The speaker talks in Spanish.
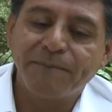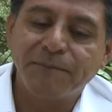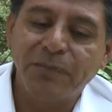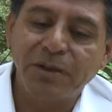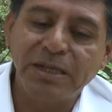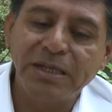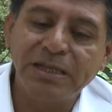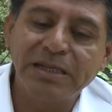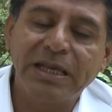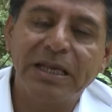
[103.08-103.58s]

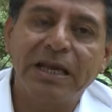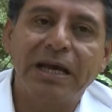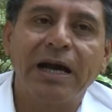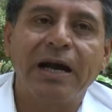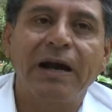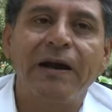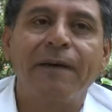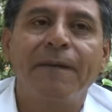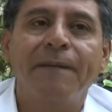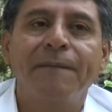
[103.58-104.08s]

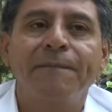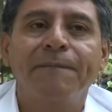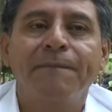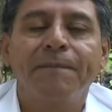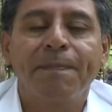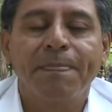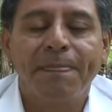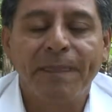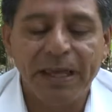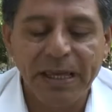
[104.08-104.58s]
política
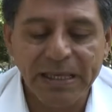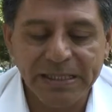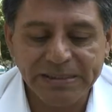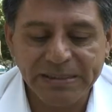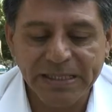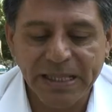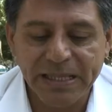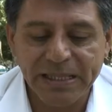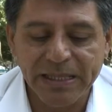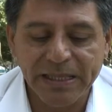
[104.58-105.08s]

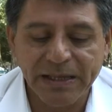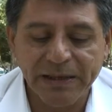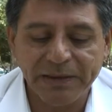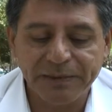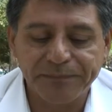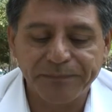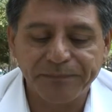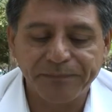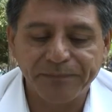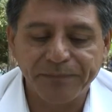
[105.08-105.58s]
esta de,
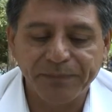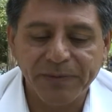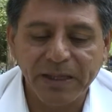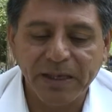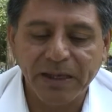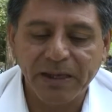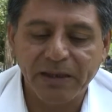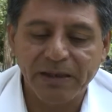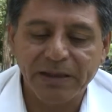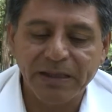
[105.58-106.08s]

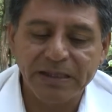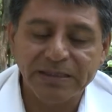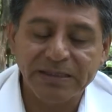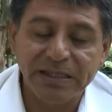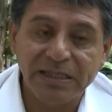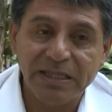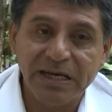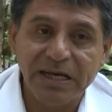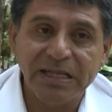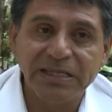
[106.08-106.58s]
de
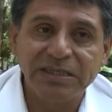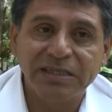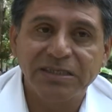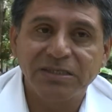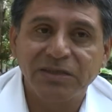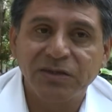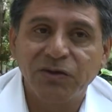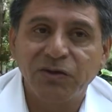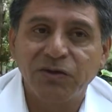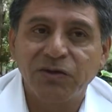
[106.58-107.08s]

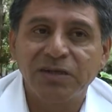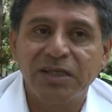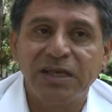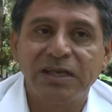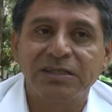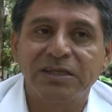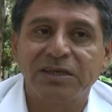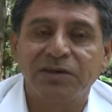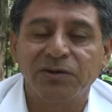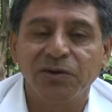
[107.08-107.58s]
descentralización y de
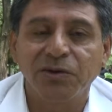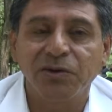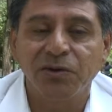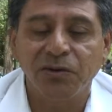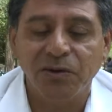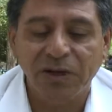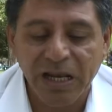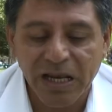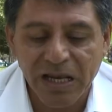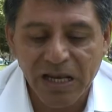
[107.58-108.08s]
desarrollo
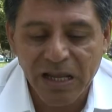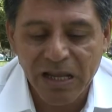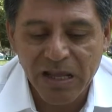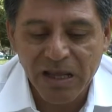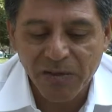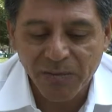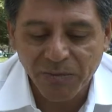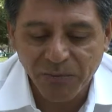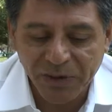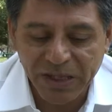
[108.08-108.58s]
rural
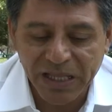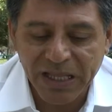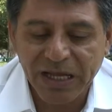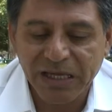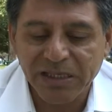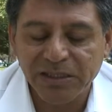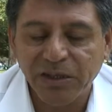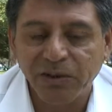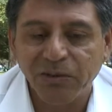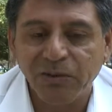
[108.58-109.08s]
pueden
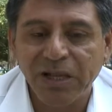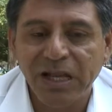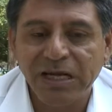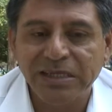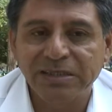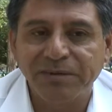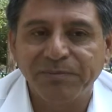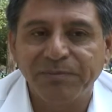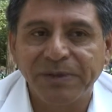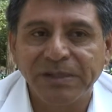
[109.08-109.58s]

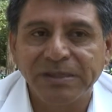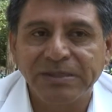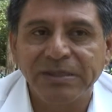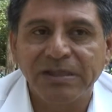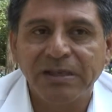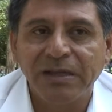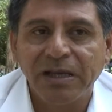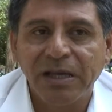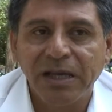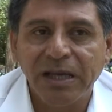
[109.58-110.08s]
articularse, pues
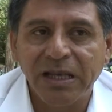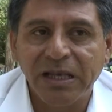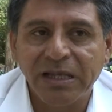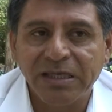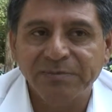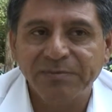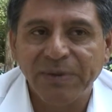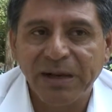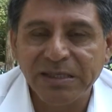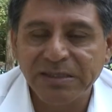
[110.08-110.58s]
el
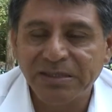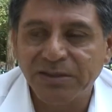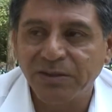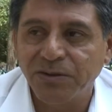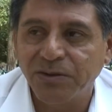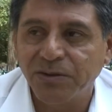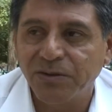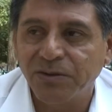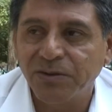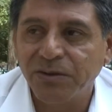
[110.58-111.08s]

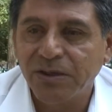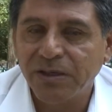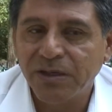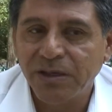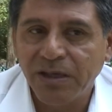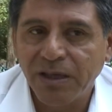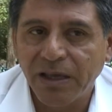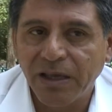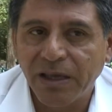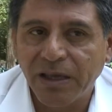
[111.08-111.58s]
espacio
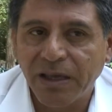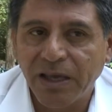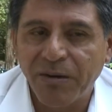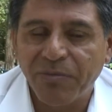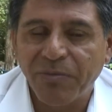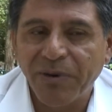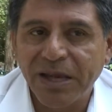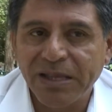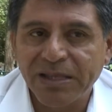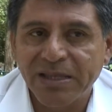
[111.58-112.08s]
eh, que
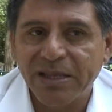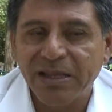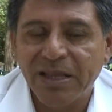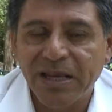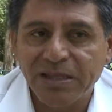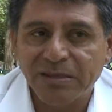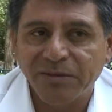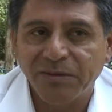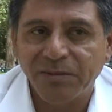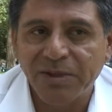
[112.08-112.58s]
pueden
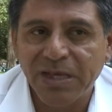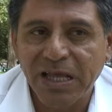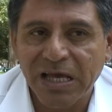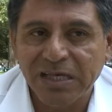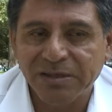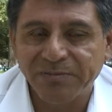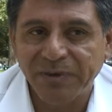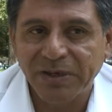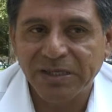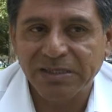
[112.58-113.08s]
tener las
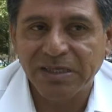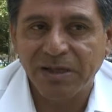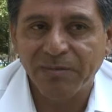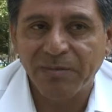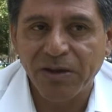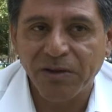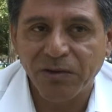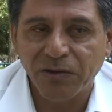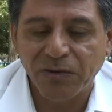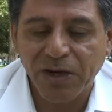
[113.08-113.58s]
comunidades puede ser
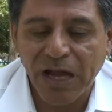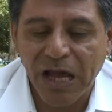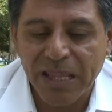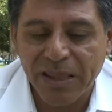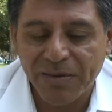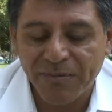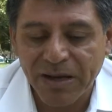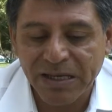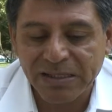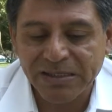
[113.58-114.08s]
mayor.
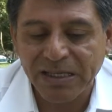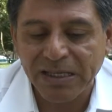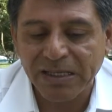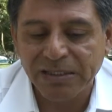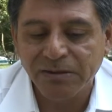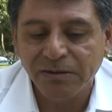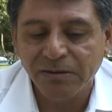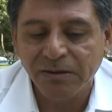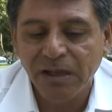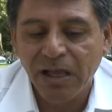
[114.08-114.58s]
Además de
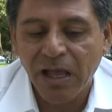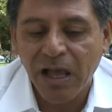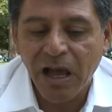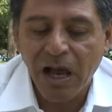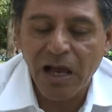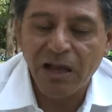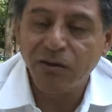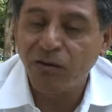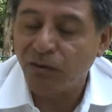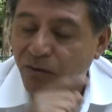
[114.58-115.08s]
eso,
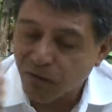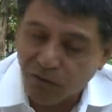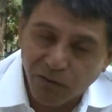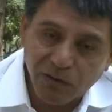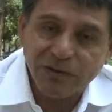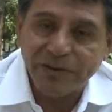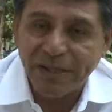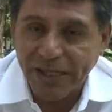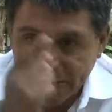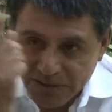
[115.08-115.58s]
hay un
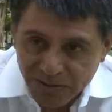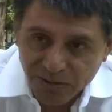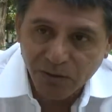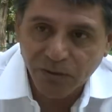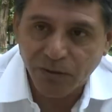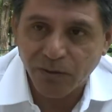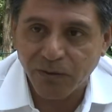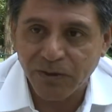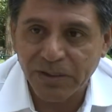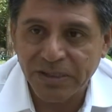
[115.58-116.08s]

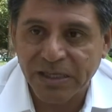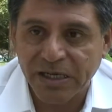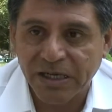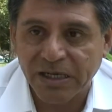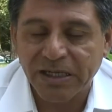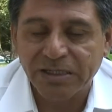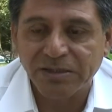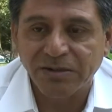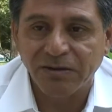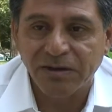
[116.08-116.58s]
contexto
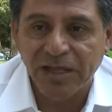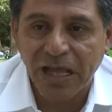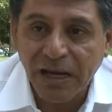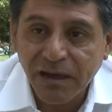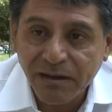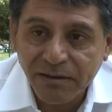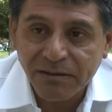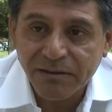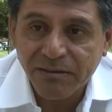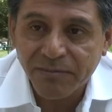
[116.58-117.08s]

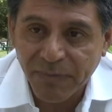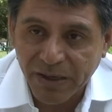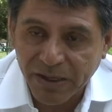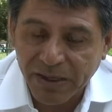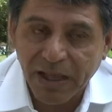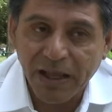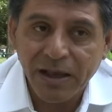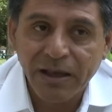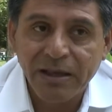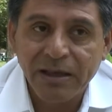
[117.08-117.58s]
internacional,
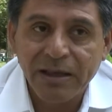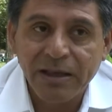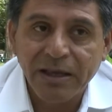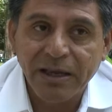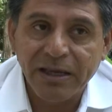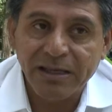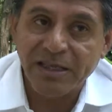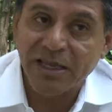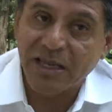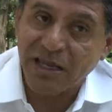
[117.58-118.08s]
¿verdad?,
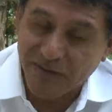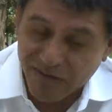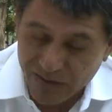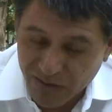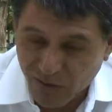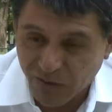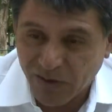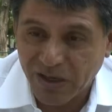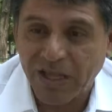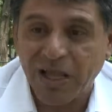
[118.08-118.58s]
que tiene que
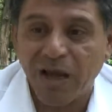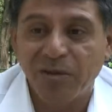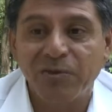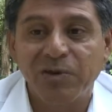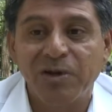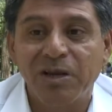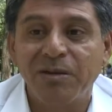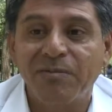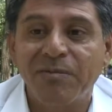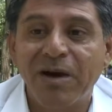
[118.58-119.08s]
ver con el
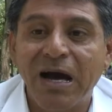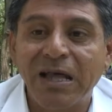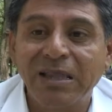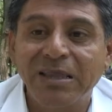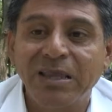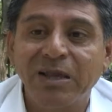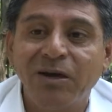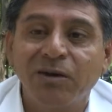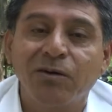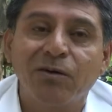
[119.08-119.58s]
cambio
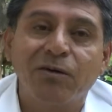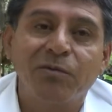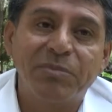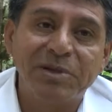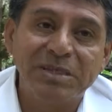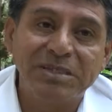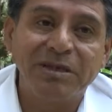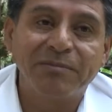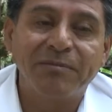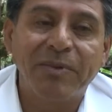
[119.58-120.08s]
climático
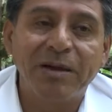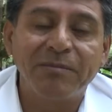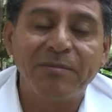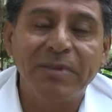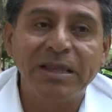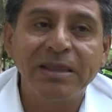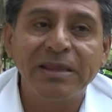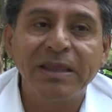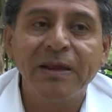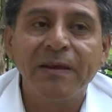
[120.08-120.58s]

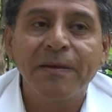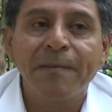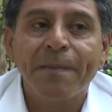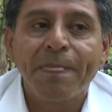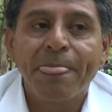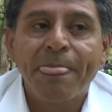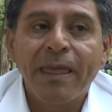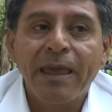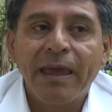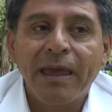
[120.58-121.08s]
principalmente,
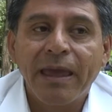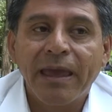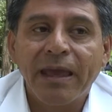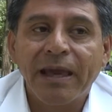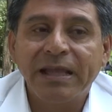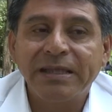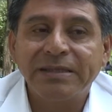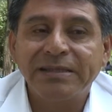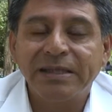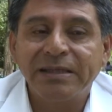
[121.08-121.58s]

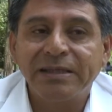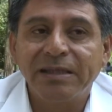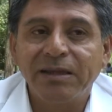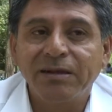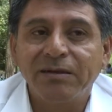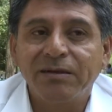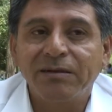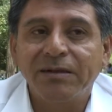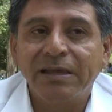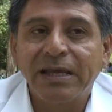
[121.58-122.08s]
en el
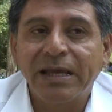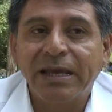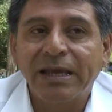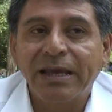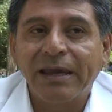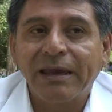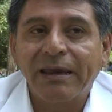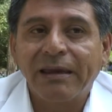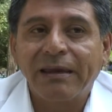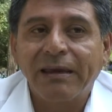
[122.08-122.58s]
sentido de
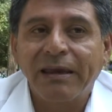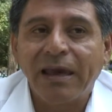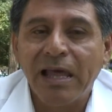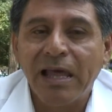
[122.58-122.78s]
que